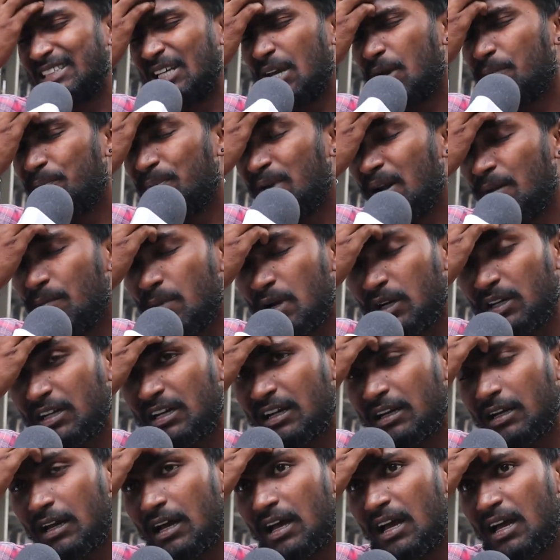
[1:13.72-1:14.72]
ఏపీల
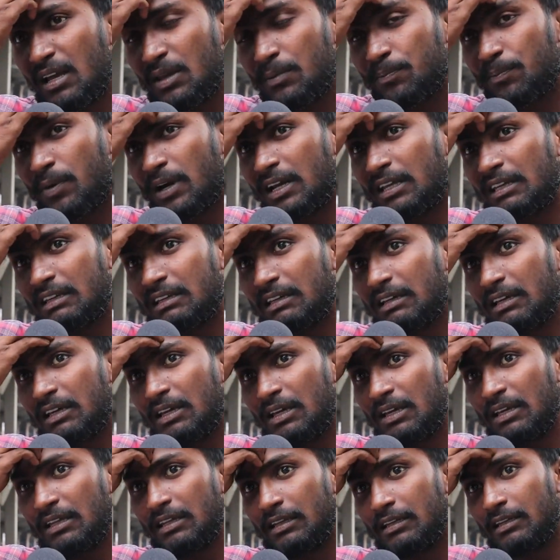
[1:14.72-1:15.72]
మటుకన్నా ఇప్పటికీ
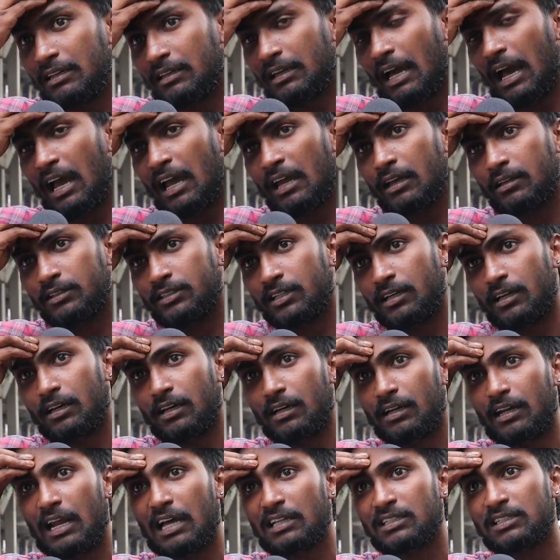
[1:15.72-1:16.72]
నాయ
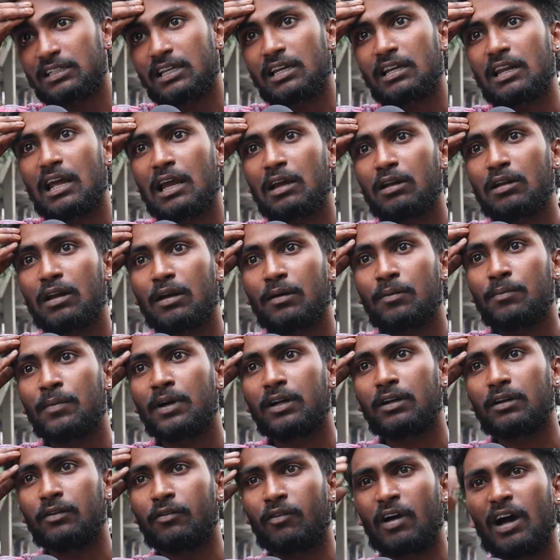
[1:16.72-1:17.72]
రాజకీయ నాయకులకు
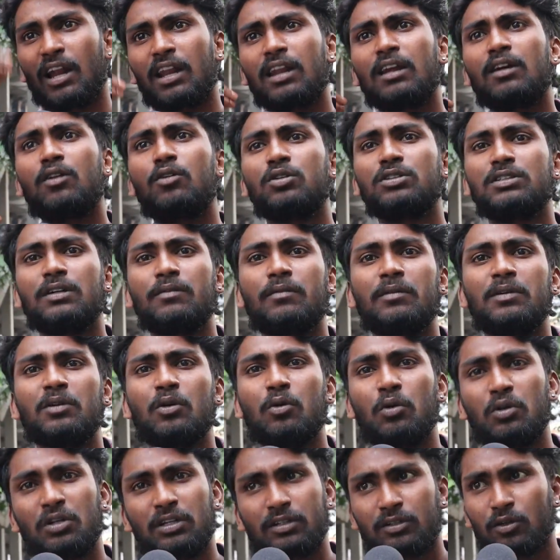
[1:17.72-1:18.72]
మట్ వాళ్ళ కోసం
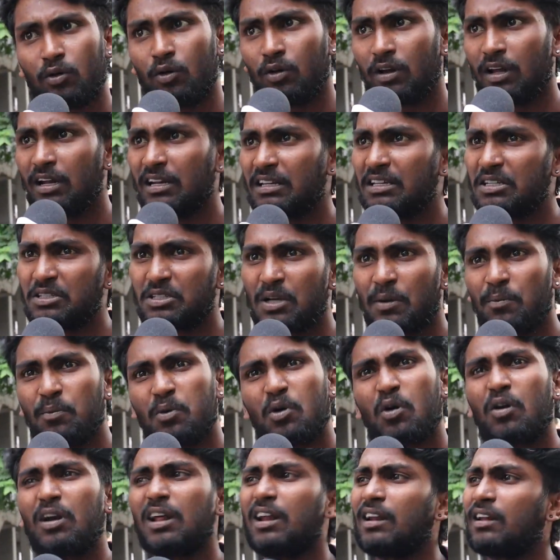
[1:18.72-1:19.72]
కొట్టుకోవడానికి
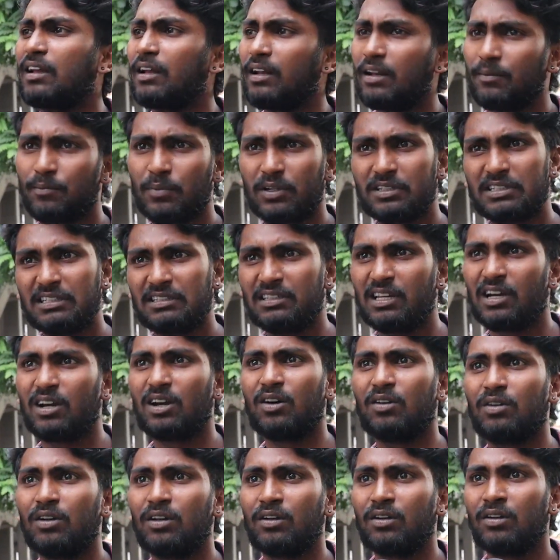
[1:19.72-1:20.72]
చంపుకోవడానికైనా ఇప్పుడు
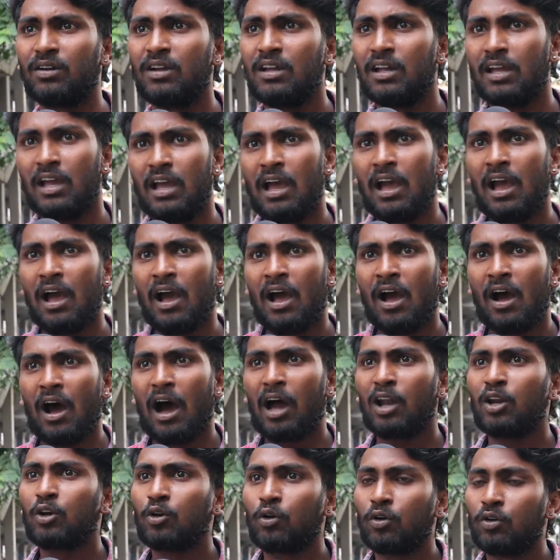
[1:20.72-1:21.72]
సిద్ధంగా ఉన్నారు
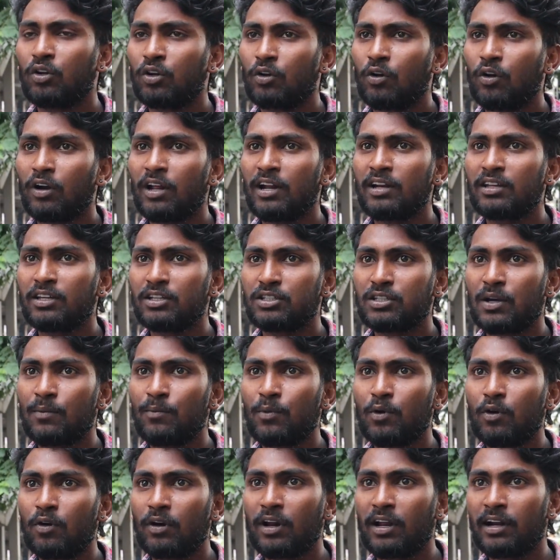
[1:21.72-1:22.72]
వాళ్ళు కొట్టుకోవడానికి
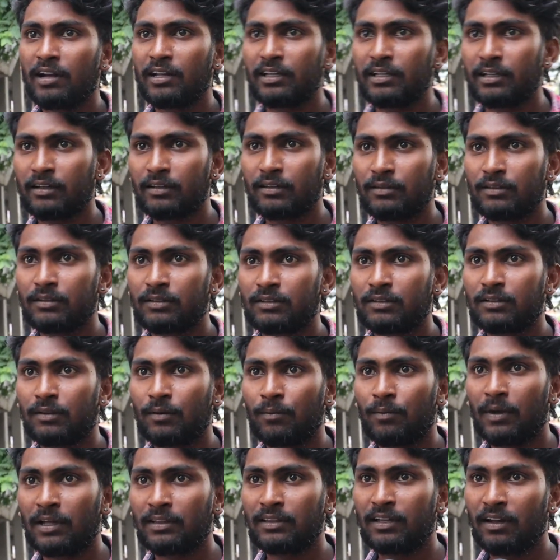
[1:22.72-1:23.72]
చంపుకోవడానికి
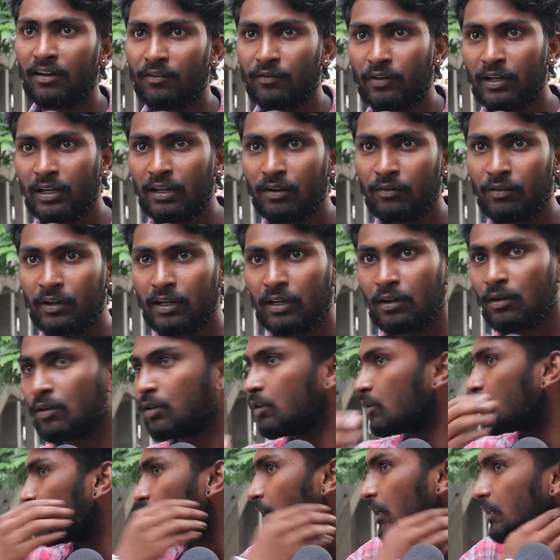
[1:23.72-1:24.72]
మధ్యలో వీళ్ళు వీళ్ళు
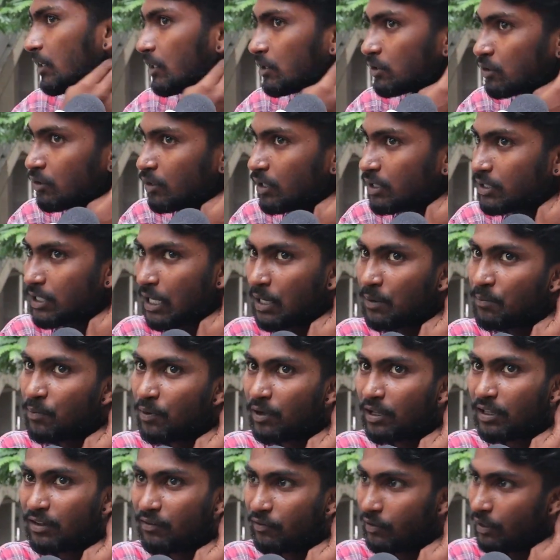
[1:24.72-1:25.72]
యుద్ధాలు చేసుకుంటే
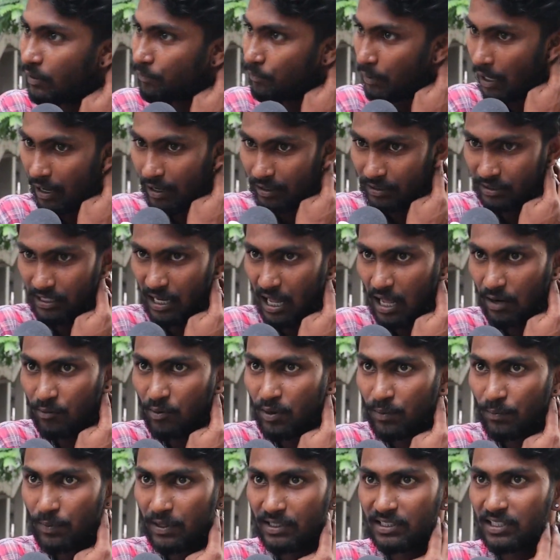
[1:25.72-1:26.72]
చనిపోయేది
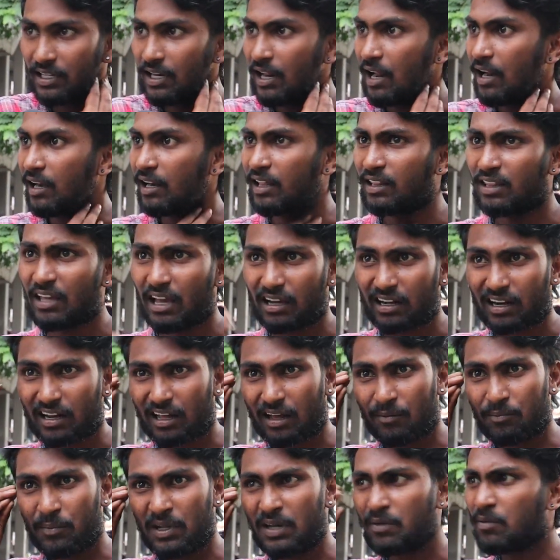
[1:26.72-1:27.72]
నార్మల్ ప్రజలే అనేది అక్కడ
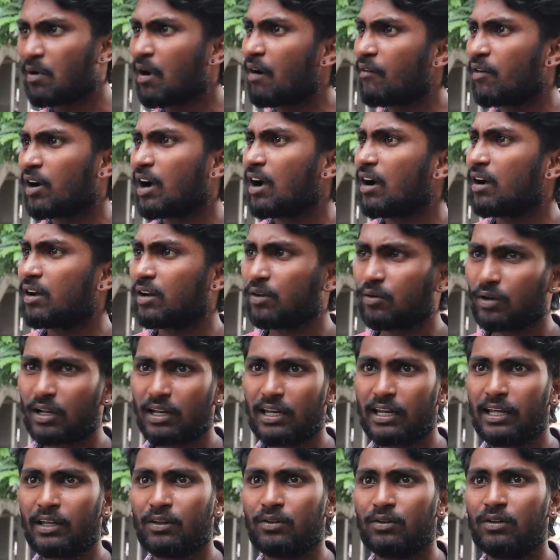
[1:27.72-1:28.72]
మినిమం అవగాహన కూడా
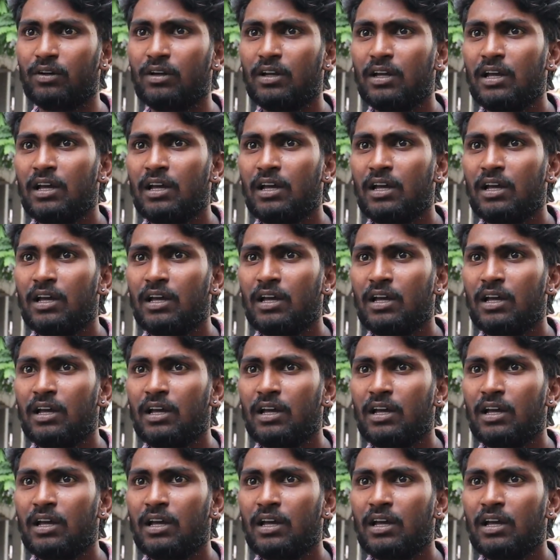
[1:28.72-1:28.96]
లేదు